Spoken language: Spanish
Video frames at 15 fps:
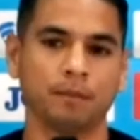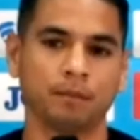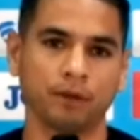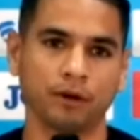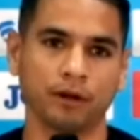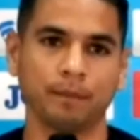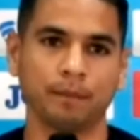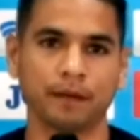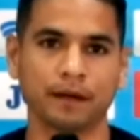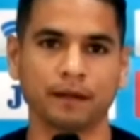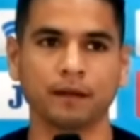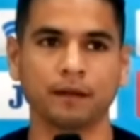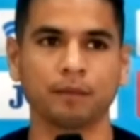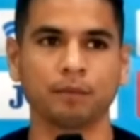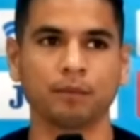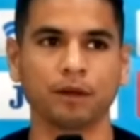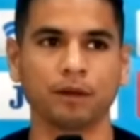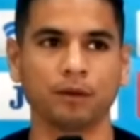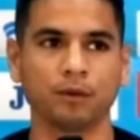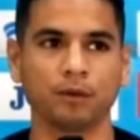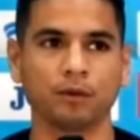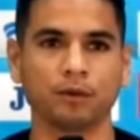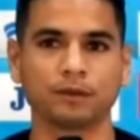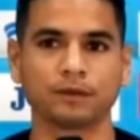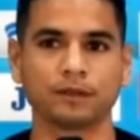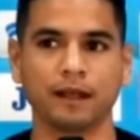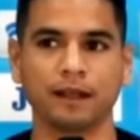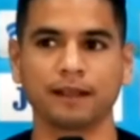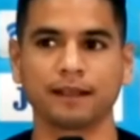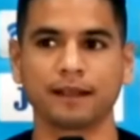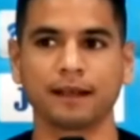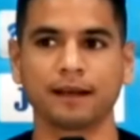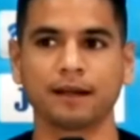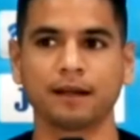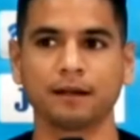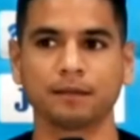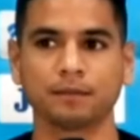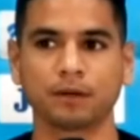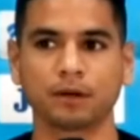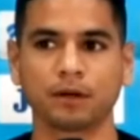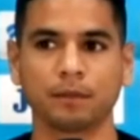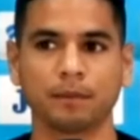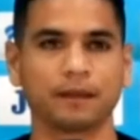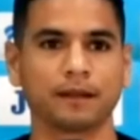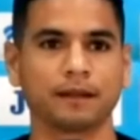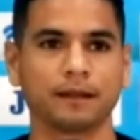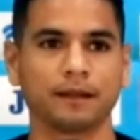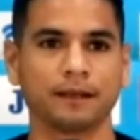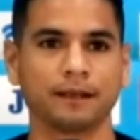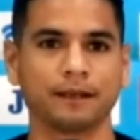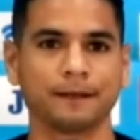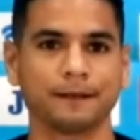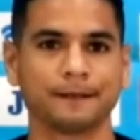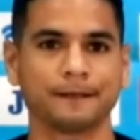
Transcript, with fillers: por qué parte podemos entrarle, por qué parte